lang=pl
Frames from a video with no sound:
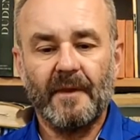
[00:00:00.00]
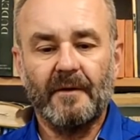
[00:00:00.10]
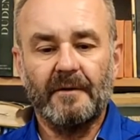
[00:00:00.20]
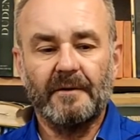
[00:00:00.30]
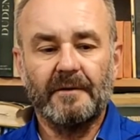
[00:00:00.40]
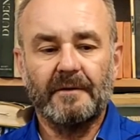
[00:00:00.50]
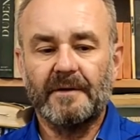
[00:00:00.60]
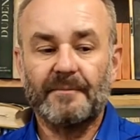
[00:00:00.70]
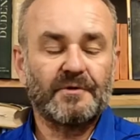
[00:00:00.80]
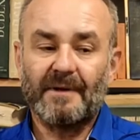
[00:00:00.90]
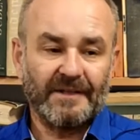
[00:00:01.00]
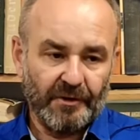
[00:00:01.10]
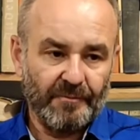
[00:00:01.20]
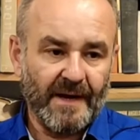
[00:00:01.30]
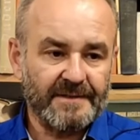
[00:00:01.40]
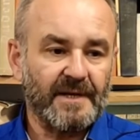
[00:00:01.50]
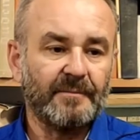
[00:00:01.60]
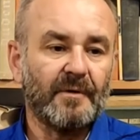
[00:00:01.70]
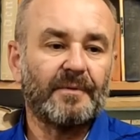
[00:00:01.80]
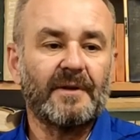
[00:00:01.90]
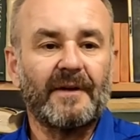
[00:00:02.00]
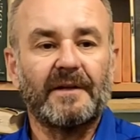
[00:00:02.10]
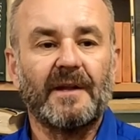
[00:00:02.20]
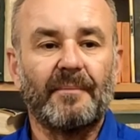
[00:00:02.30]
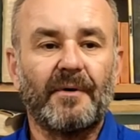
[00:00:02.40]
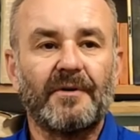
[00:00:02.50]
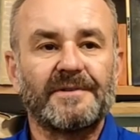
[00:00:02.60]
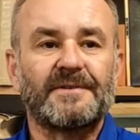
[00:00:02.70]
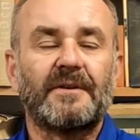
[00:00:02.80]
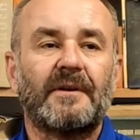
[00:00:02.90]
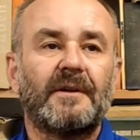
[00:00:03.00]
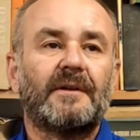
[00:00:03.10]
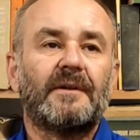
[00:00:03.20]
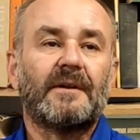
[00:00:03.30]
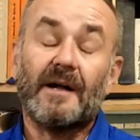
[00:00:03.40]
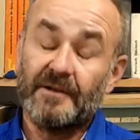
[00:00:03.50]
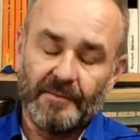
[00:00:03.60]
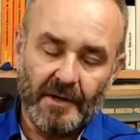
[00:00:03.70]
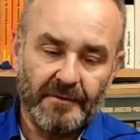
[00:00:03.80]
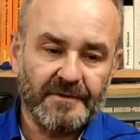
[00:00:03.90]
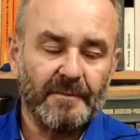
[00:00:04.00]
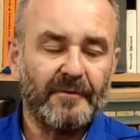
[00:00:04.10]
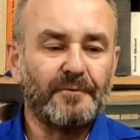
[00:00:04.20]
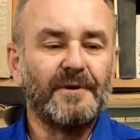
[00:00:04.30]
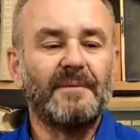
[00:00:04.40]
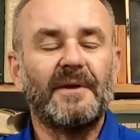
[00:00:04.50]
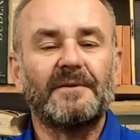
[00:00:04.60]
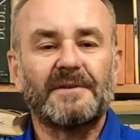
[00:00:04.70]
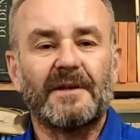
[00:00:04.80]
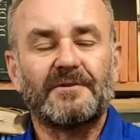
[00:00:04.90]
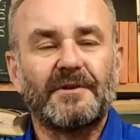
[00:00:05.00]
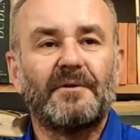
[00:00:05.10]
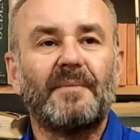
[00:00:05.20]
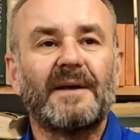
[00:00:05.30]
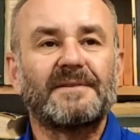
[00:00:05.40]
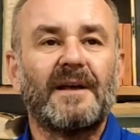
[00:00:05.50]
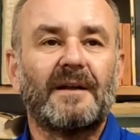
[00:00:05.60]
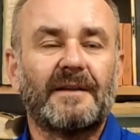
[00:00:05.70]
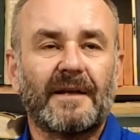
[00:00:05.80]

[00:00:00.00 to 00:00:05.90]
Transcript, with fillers: e, na przykład kiełbasę i było podawane na post, a nie miało w sobie w ogóle mięsa czy kiełbasy, ale